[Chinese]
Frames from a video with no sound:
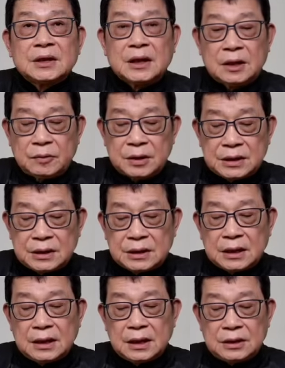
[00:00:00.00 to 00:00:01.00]
德国之
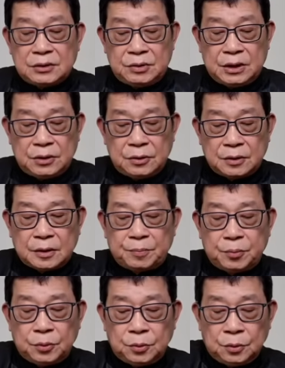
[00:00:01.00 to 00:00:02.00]
声呢就引用了
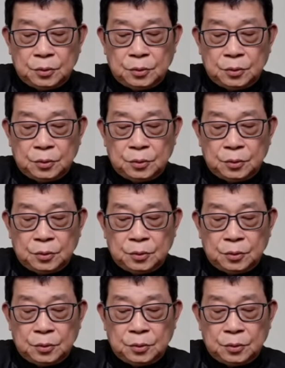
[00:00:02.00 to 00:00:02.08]
波